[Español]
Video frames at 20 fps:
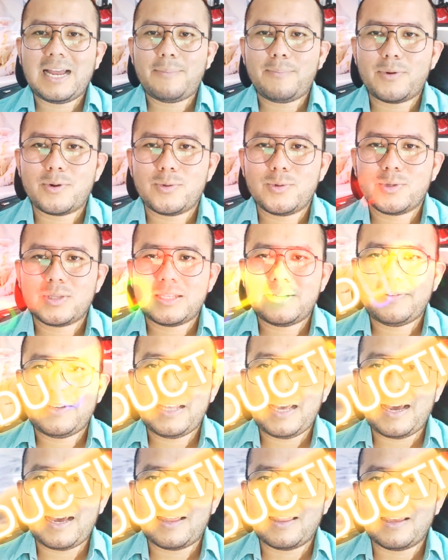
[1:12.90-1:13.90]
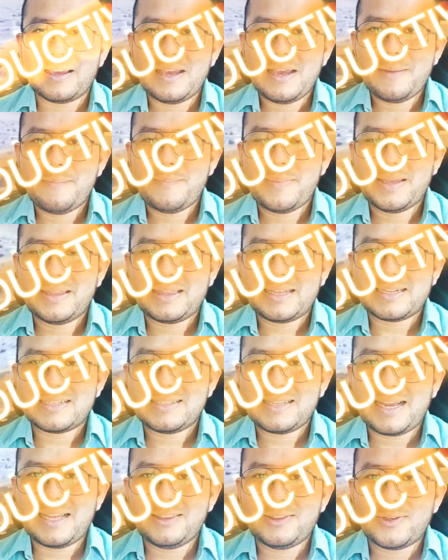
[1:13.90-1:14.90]
la productividad. Mientras
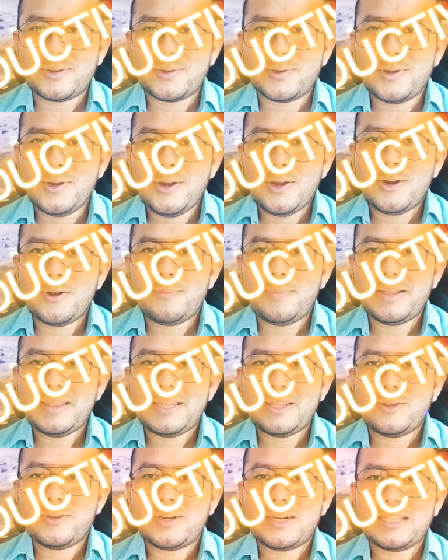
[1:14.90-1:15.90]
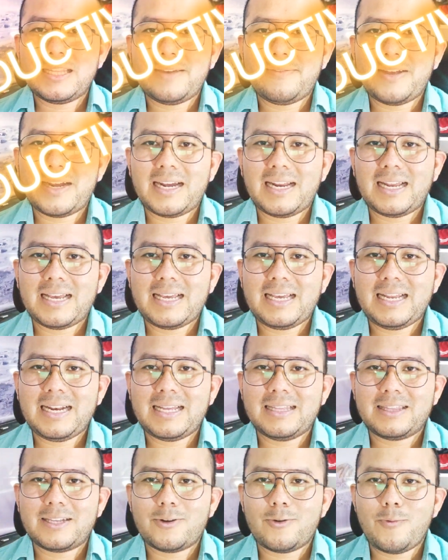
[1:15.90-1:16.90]
tanto, los vendedores deben elegir
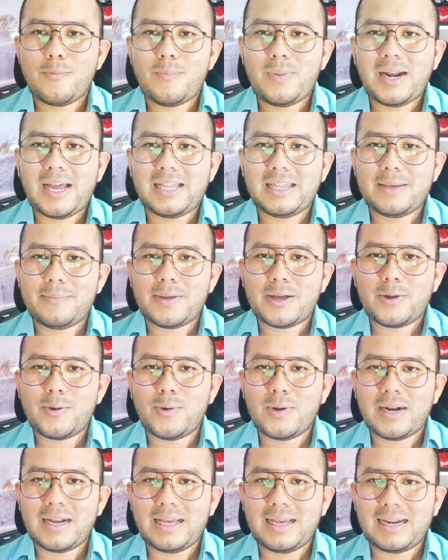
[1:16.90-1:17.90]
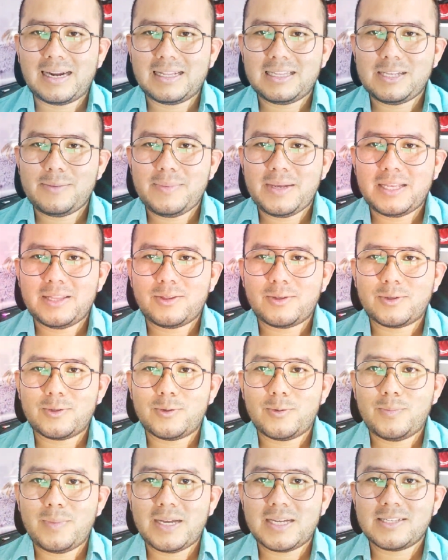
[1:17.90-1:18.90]
entre un plan de mejora de rendimiento
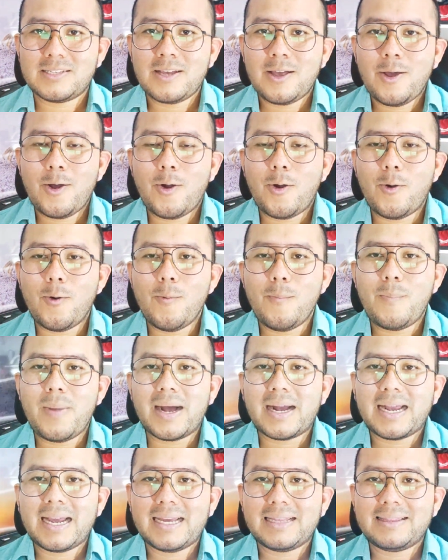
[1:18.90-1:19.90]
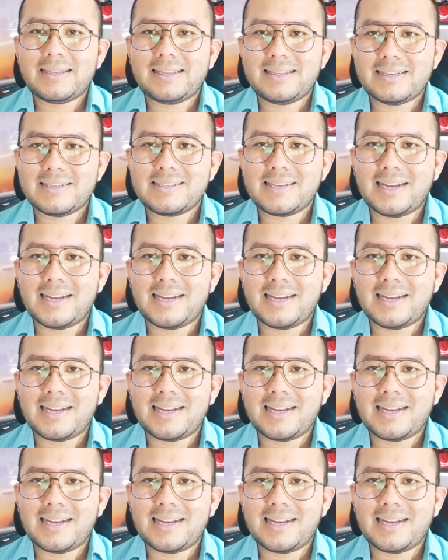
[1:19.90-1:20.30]
de un mes o un paquete de